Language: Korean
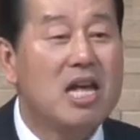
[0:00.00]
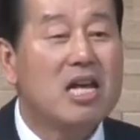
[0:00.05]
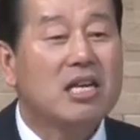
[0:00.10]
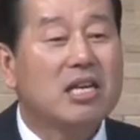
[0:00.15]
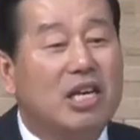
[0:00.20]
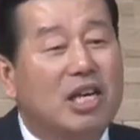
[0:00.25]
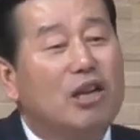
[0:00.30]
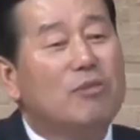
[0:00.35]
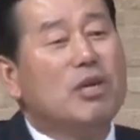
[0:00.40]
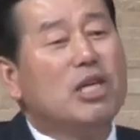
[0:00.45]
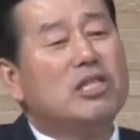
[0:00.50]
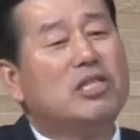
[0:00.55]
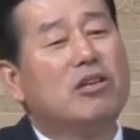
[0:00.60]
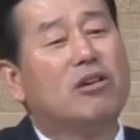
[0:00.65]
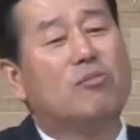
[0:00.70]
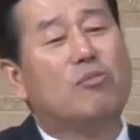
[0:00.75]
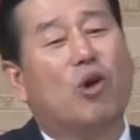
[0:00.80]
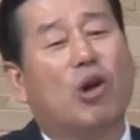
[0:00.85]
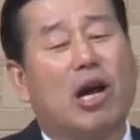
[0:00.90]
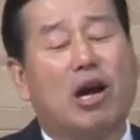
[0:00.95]
그러면서
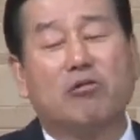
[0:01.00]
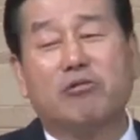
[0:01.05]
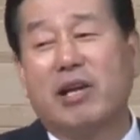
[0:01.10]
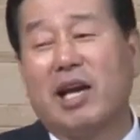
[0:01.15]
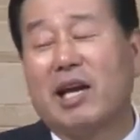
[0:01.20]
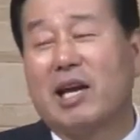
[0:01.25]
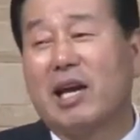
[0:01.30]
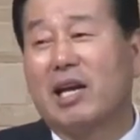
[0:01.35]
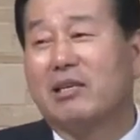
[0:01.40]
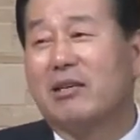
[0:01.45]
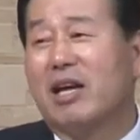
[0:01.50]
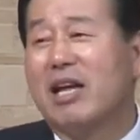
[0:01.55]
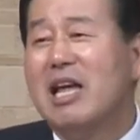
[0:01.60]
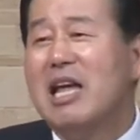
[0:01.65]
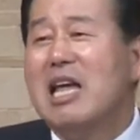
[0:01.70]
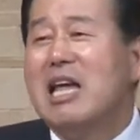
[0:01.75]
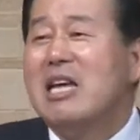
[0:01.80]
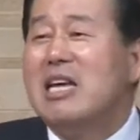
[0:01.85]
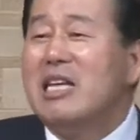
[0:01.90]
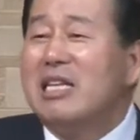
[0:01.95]
뭐라고 얘기하냐?
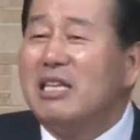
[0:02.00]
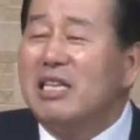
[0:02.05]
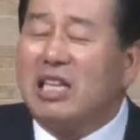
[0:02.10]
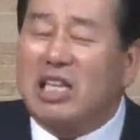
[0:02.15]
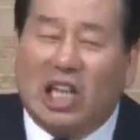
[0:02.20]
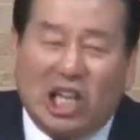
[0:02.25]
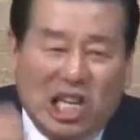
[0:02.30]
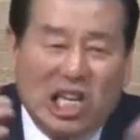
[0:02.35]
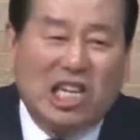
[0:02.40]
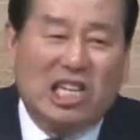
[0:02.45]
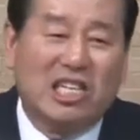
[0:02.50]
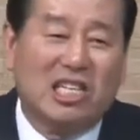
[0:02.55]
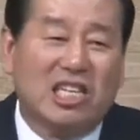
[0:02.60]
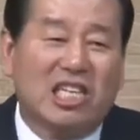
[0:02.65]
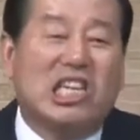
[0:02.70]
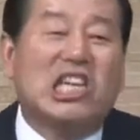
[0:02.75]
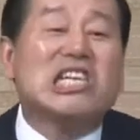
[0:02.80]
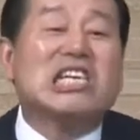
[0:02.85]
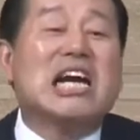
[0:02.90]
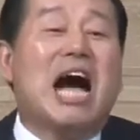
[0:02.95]
그는
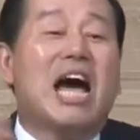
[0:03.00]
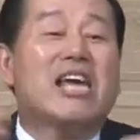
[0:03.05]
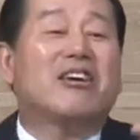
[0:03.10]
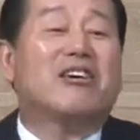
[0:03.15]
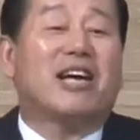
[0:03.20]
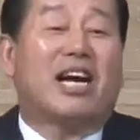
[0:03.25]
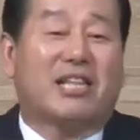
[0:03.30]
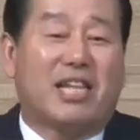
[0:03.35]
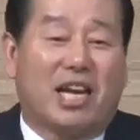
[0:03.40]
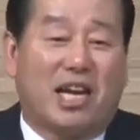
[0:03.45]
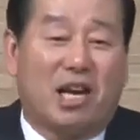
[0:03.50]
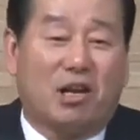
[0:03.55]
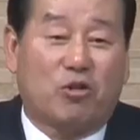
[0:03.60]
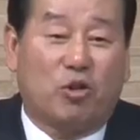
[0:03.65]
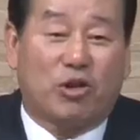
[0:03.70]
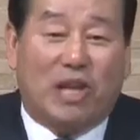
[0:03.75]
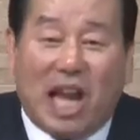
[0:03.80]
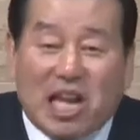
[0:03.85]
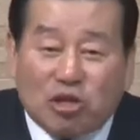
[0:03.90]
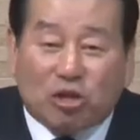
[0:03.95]
흥하여야 되겠고
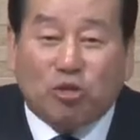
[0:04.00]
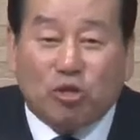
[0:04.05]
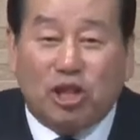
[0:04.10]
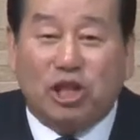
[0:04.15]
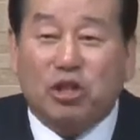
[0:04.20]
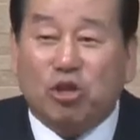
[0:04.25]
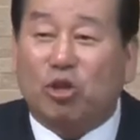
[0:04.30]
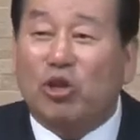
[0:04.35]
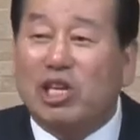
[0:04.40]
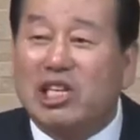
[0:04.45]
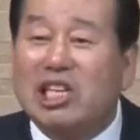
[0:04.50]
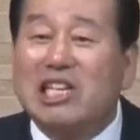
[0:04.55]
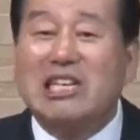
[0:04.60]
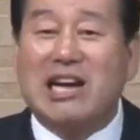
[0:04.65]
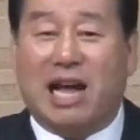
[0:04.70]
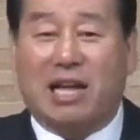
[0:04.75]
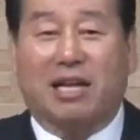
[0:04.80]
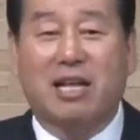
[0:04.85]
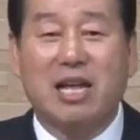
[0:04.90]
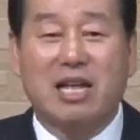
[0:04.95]
예수 그리스도는 흥하여